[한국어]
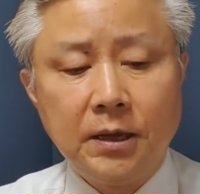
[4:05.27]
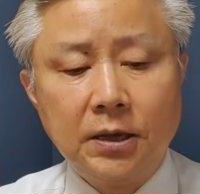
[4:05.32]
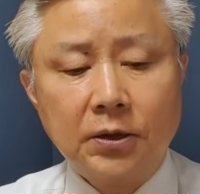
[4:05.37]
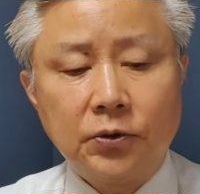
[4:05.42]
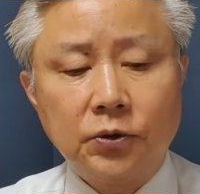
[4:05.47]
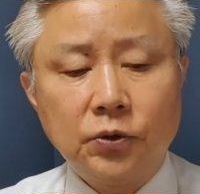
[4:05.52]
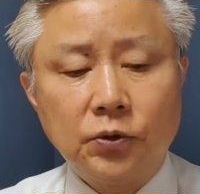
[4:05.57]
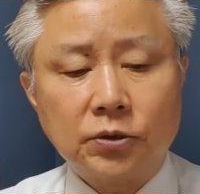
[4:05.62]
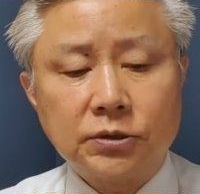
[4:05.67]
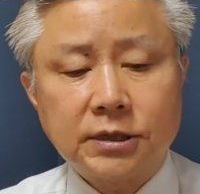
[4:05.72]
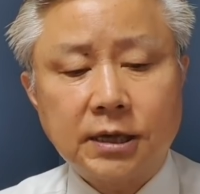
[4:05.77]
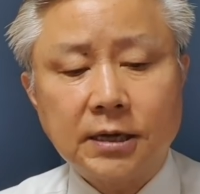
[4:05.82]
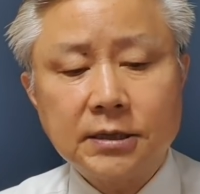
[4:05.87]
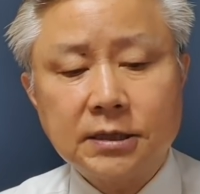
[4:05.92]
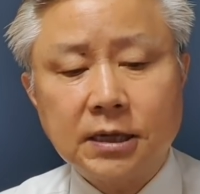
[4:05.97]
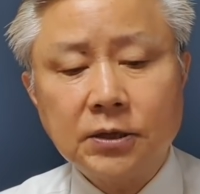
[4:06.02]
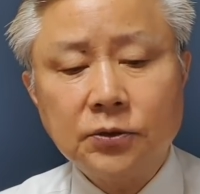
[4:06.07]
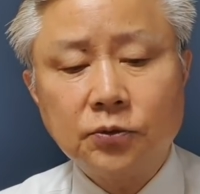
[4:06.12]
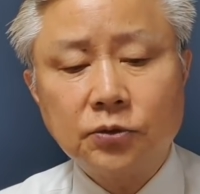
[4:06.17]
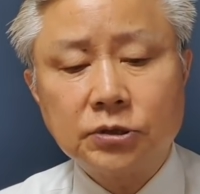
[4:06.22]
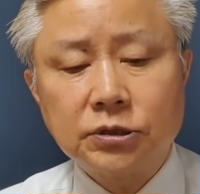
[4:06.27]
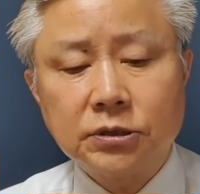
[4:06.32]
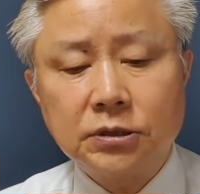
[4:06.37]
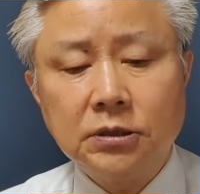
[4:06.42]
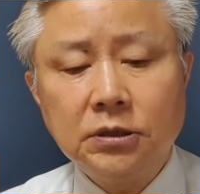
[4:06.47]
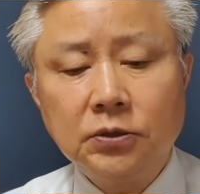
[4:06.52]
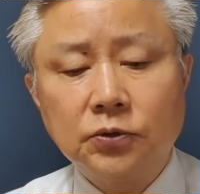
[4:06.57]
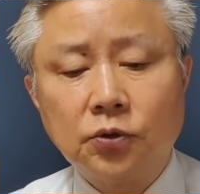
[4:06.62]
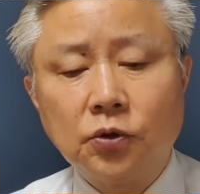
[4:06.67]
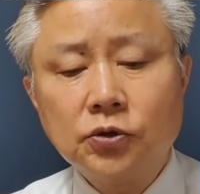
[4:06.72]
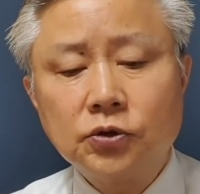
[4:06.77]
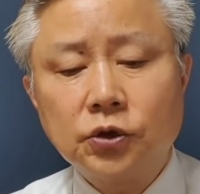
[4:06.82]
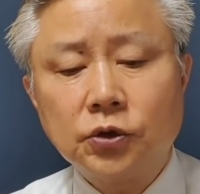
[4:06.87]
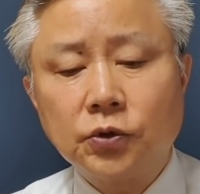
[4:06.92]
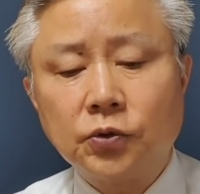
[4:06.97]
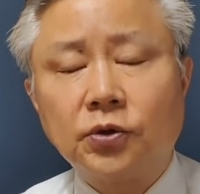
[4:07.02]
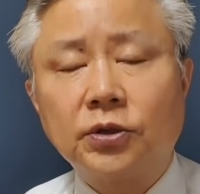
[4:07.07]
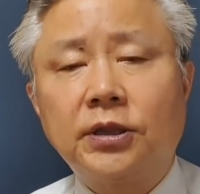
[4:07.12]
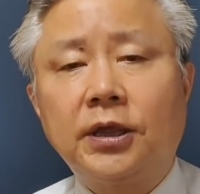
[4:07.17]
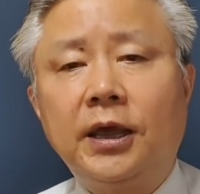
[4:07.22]
그리고 세계적인 도시를
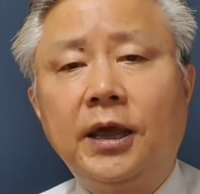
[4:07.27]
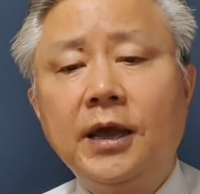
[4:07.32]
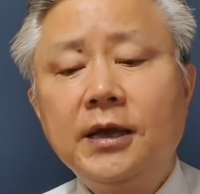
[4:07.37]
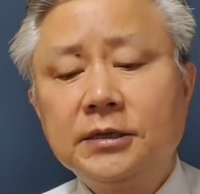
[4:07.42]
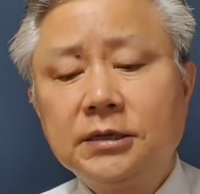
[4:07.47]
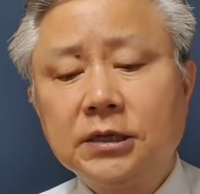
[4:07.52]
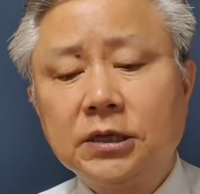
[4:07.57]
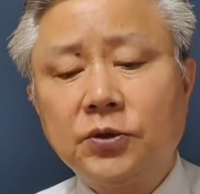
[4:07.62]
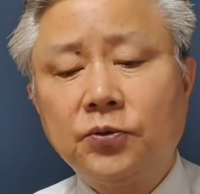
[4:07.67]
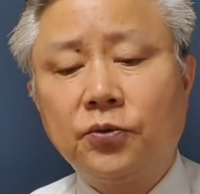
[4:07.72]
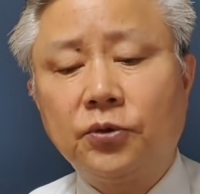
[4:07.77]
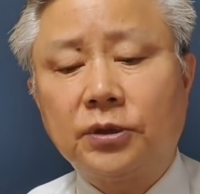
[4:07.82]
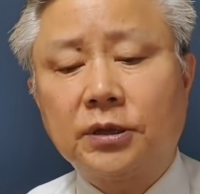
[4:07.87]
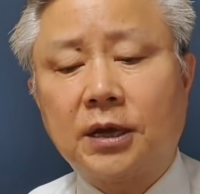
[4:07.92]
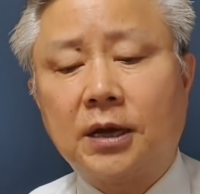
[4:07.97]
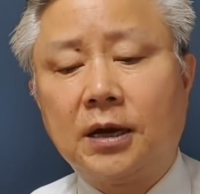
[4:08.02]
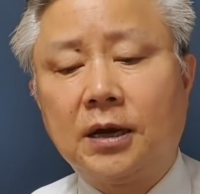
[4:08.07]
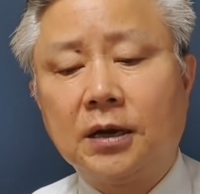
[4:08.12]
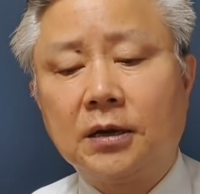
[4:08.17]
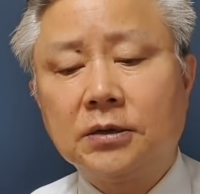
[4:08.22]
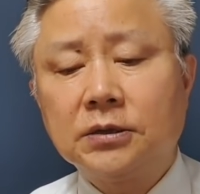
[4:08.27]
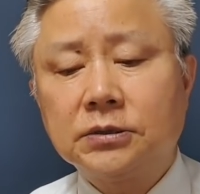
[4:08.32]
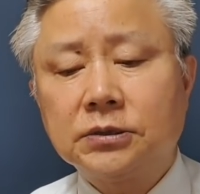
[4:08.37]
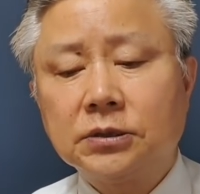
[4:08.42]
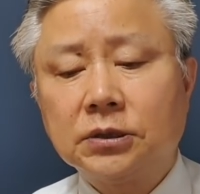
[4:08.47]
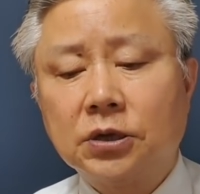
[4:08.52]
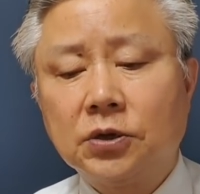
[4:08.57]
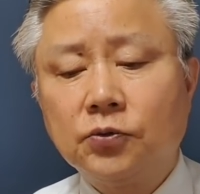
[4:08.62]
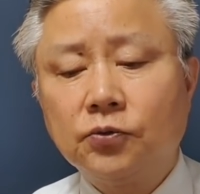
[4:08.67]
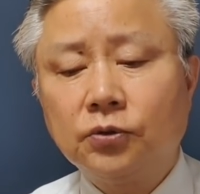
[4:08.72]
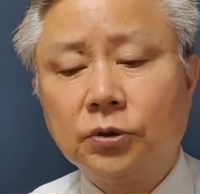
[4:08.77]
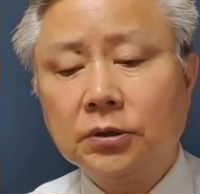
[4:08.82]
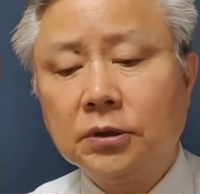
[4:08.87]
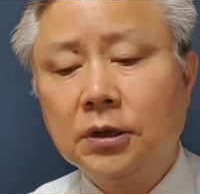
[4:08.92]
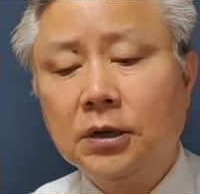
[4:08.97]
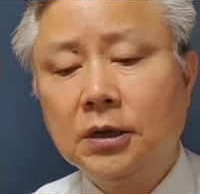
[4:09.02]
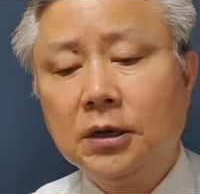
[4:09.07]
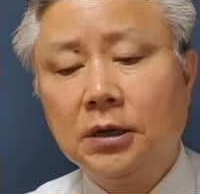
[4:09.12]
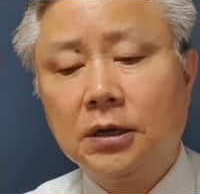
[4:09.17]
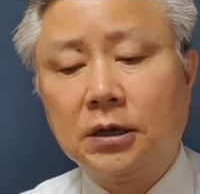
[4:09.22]
농촌으로 퇴행시키고 있다. 그래서 결국은
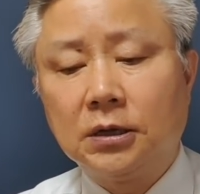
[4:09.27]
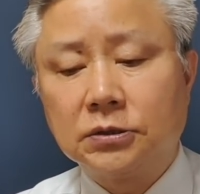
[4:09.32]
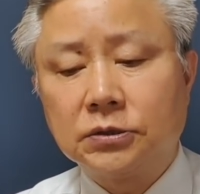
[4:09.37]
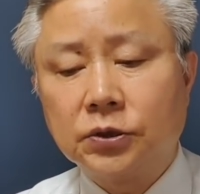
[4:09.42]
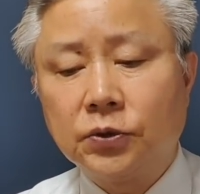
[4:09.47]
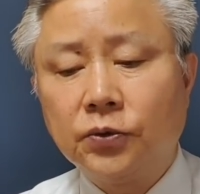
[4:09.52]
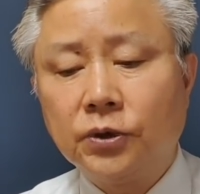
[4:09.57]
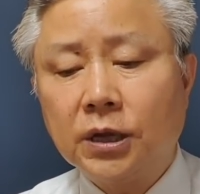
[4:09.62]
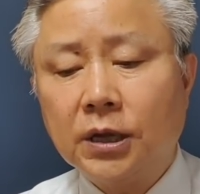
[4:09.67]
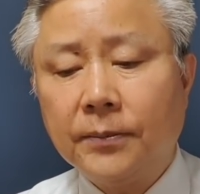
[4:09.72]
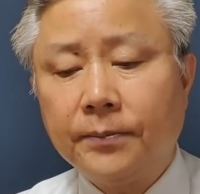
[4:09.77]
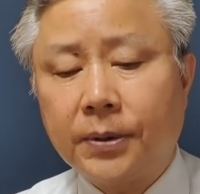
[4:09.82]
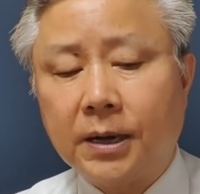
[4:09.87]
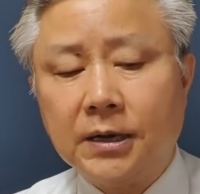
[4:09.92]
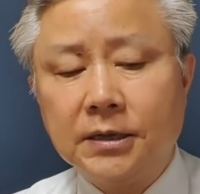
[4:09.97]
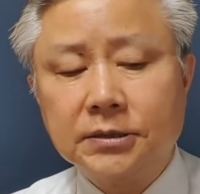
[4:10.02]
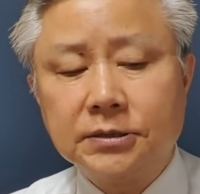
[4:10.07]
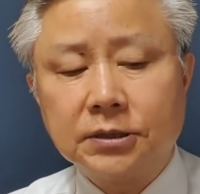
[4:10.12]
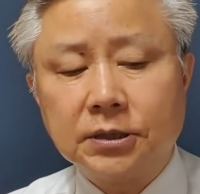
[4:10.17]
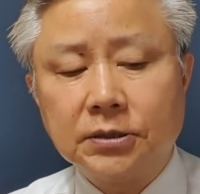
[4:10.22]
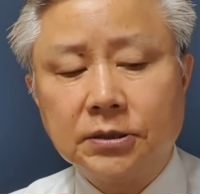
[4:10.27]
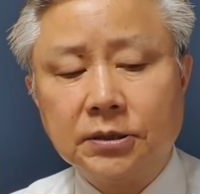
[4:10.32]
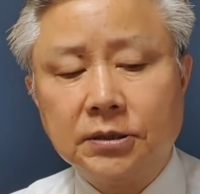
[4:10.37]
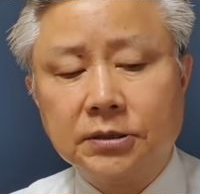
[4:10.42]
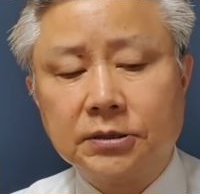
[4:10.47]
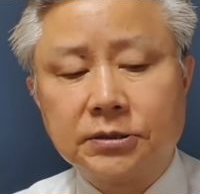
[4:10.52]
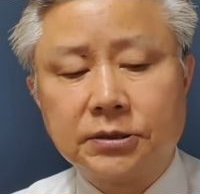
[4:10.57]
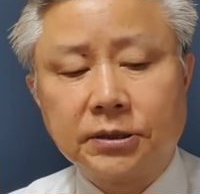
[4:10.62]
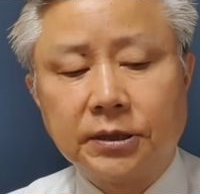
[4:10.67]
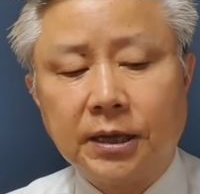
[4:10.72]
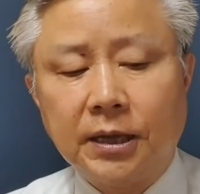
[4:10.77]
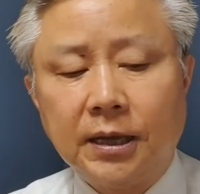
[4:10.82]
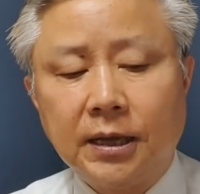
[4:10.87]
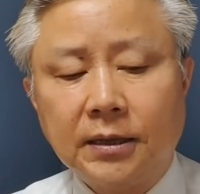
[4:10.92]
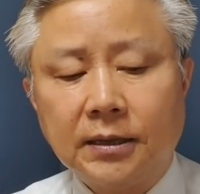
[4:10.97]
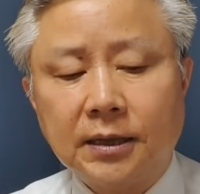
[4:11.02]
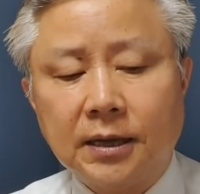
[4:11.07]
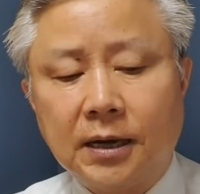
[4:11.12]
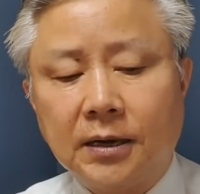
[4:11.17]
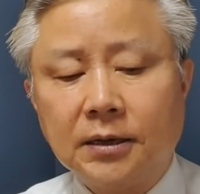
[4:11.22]
어, 서울의 발전을
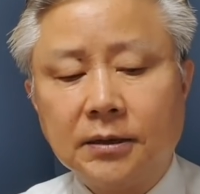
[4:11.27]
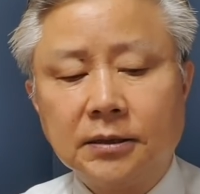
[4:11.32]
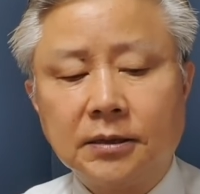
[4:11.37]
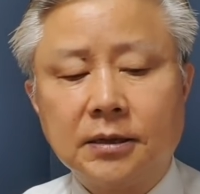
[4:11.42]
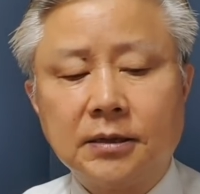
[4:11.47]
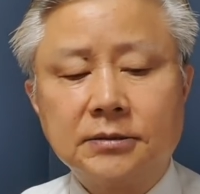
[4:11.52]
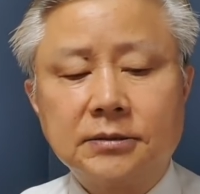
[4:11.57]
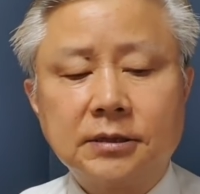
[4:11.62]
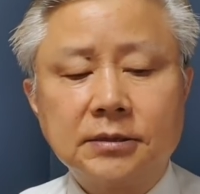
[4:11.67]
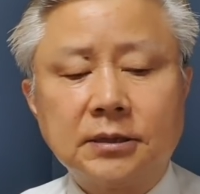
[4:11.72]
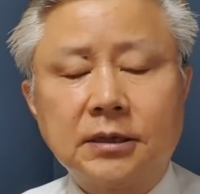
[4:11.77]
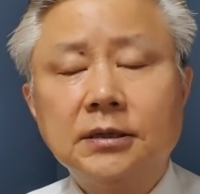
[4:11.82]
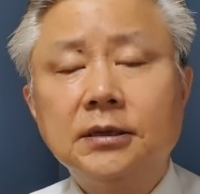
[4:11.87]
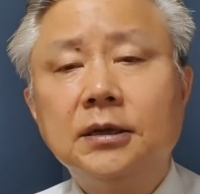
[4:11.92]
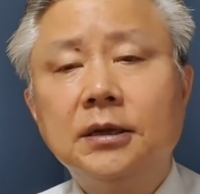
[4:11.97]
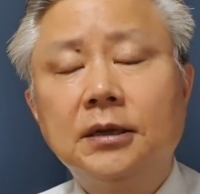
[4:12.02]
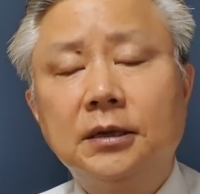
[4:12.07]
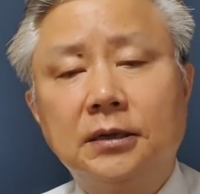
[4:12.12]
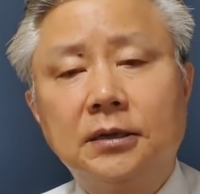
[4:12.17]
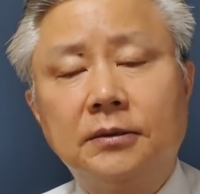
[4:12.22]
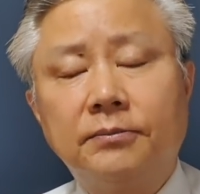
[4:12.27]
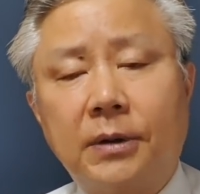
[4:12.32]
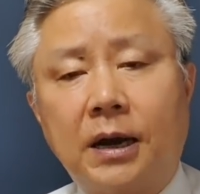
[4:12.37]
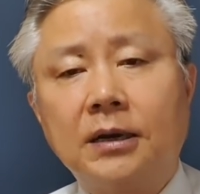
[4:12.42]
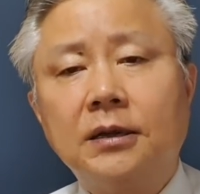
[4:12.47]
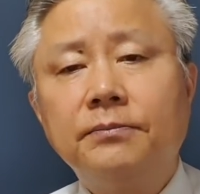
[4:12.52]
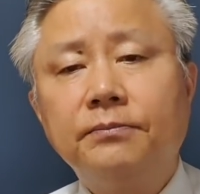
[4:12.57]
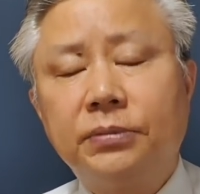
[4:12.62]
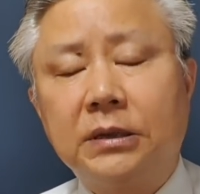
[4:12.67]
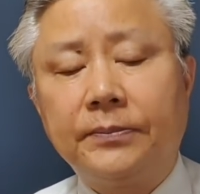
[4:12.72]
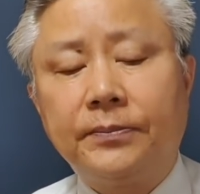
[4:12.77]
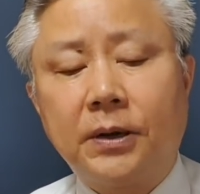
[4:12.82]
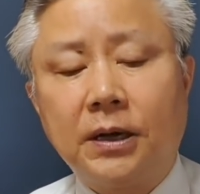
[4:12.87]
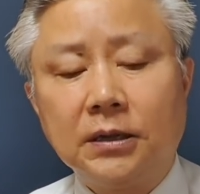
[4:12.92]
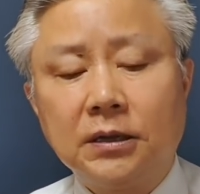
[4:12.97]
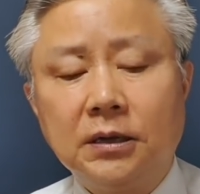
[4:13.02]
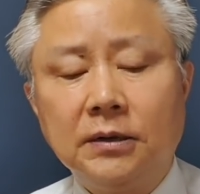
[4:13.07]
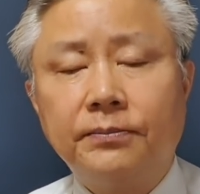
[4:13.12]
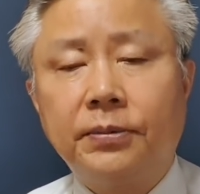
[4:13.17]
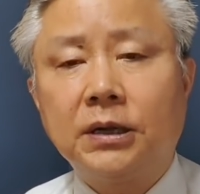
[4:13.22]
저해했다는 결정적인 많은
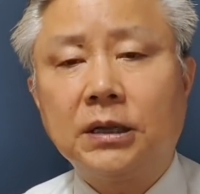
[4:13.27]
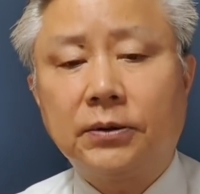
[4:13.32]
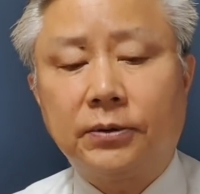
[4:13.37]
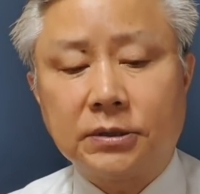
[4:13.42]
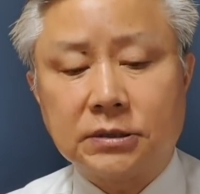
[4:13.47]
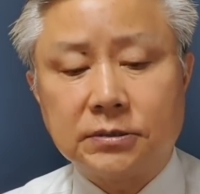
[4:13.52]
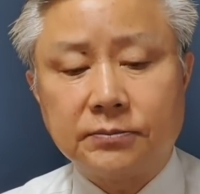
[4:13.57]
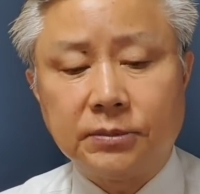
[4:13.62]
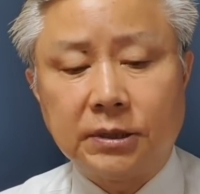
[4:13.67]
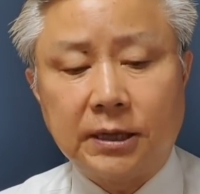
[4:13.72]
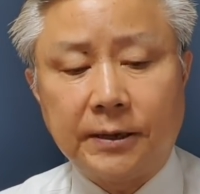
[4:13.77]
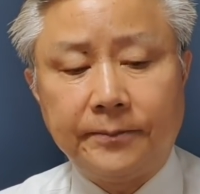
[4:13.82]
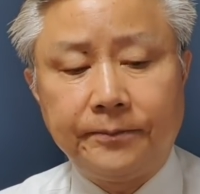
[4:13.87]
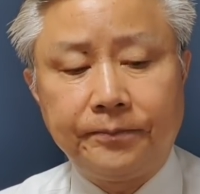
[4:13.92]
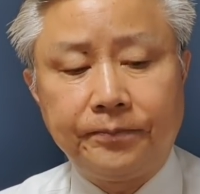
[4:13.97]
비판을 받아왔습니다.